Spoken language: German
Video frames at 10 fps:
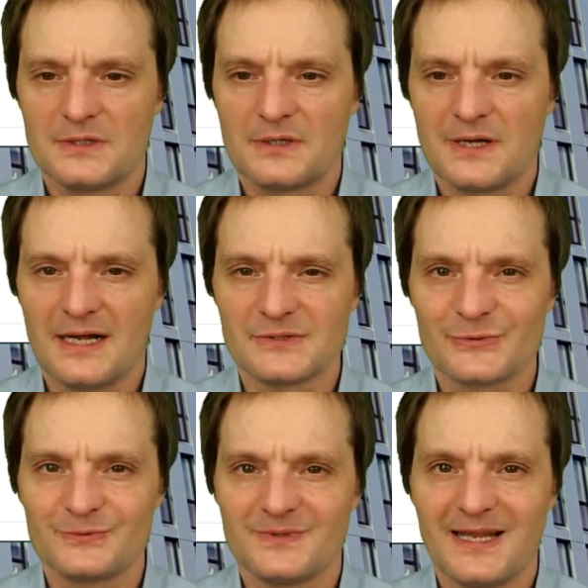Also,
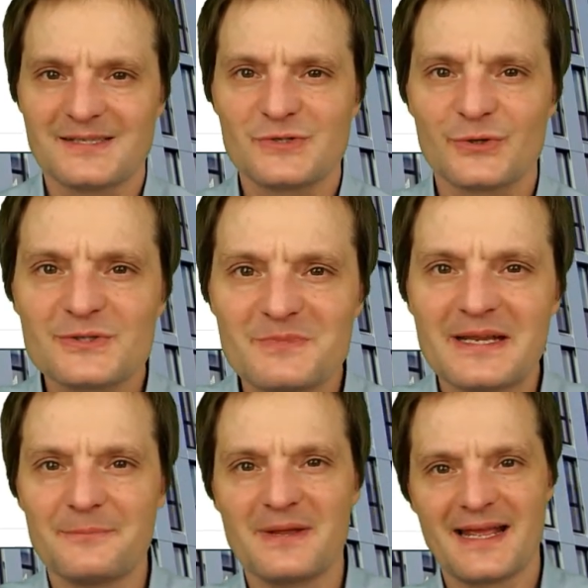lassen wir uns mit
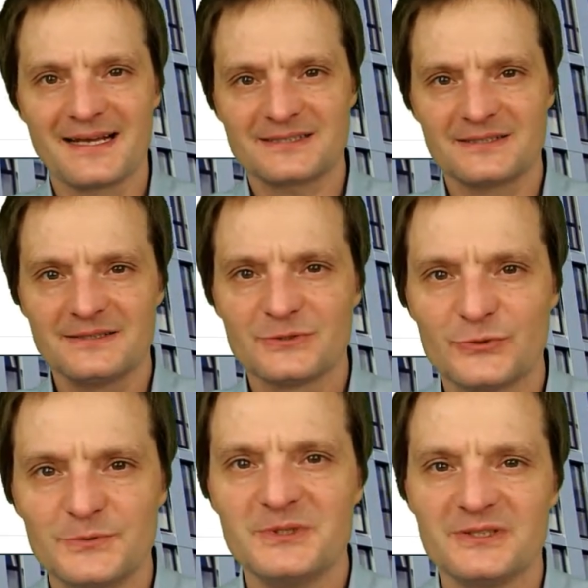dem ersten
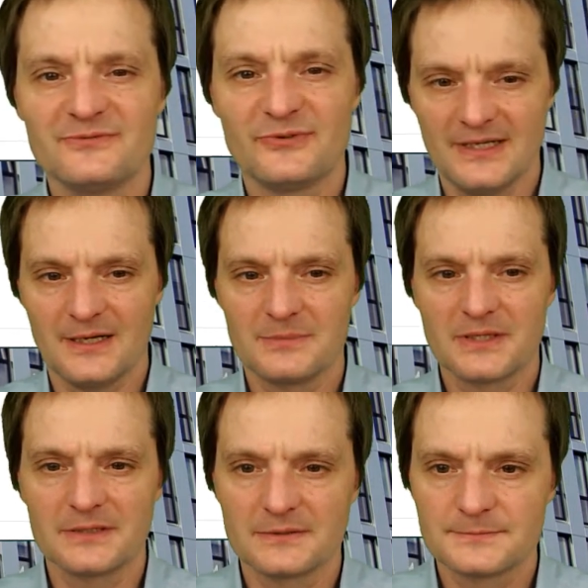typischen Fehler
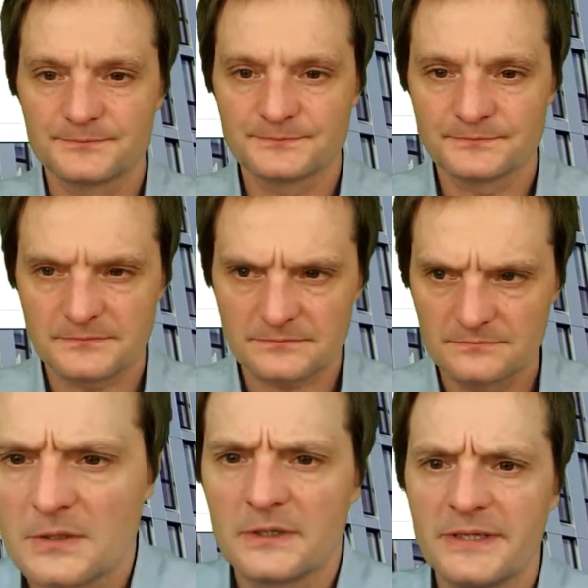beginnen.
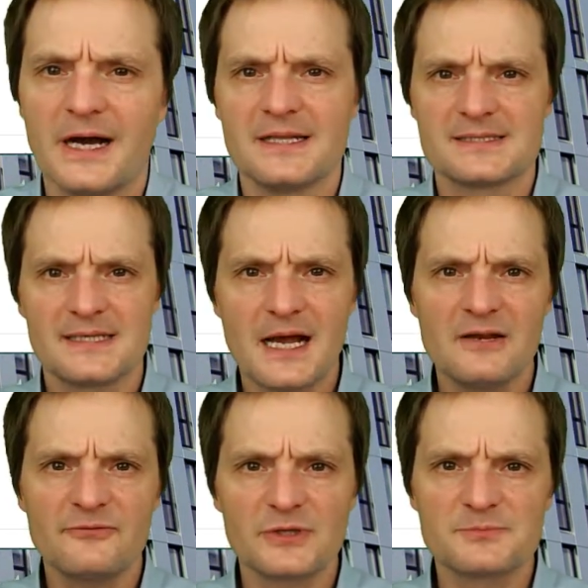Hier ein sehr
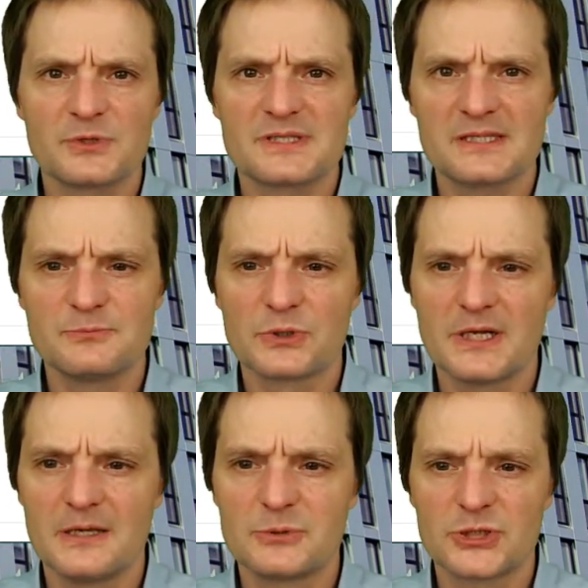einfaches
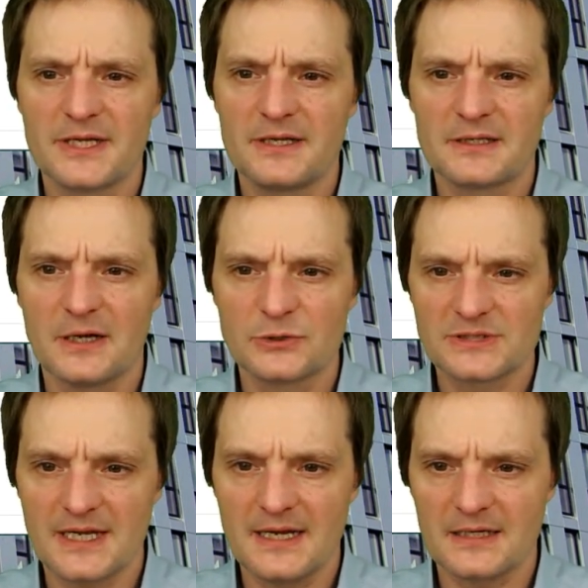Prozessmodell bestehend aus
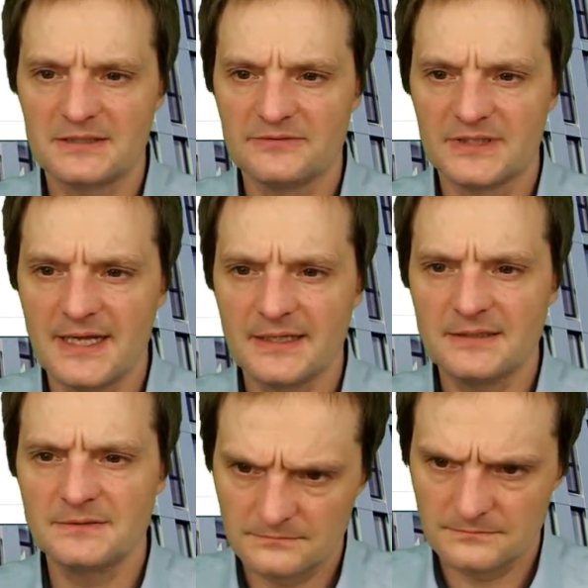drei Aktivitäten